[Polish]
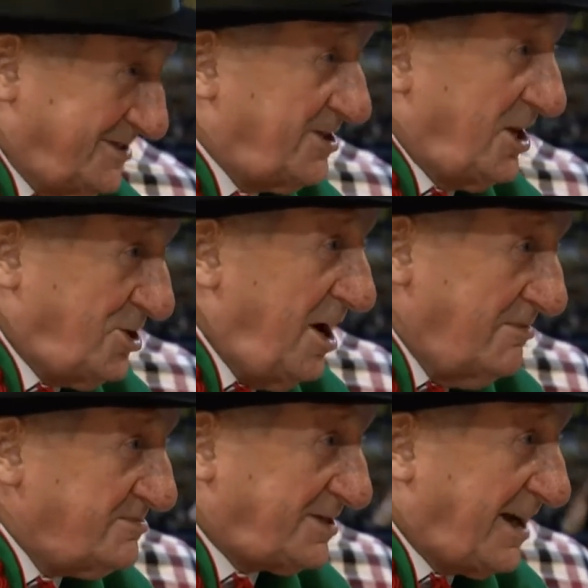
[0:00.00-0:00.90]
y, ze
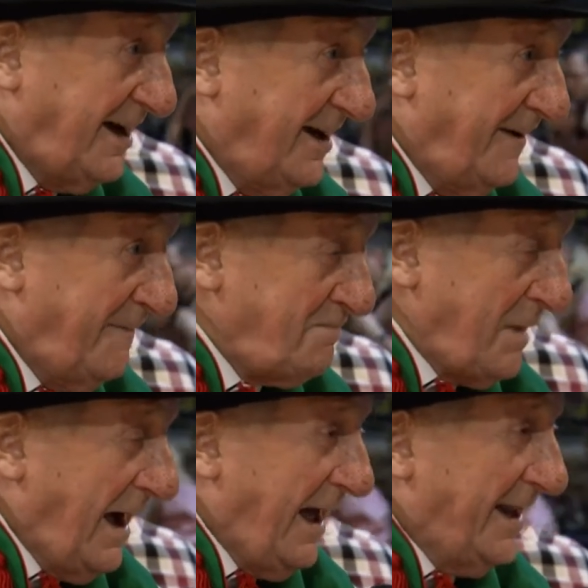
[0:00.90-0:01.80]
Śląska,
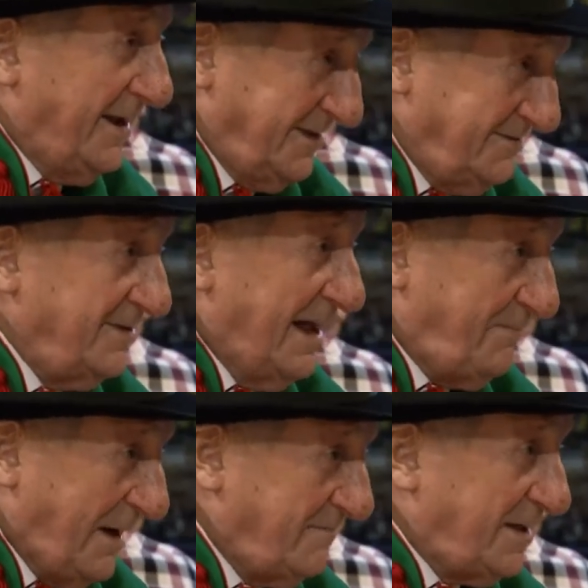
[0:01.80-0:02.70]
ale
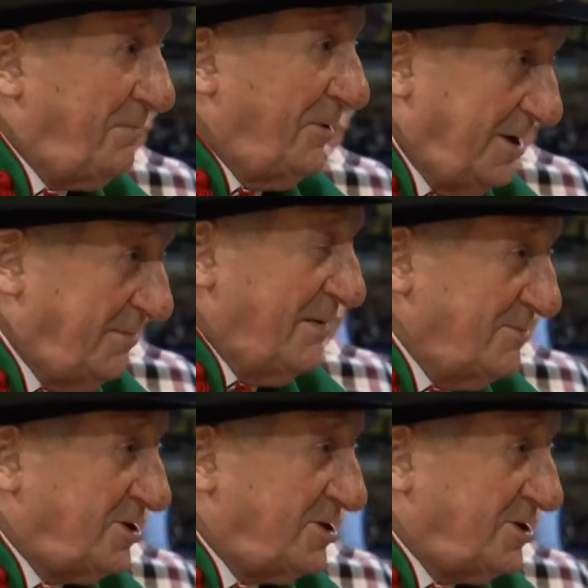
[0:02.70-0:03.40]
naprawdę podoba mi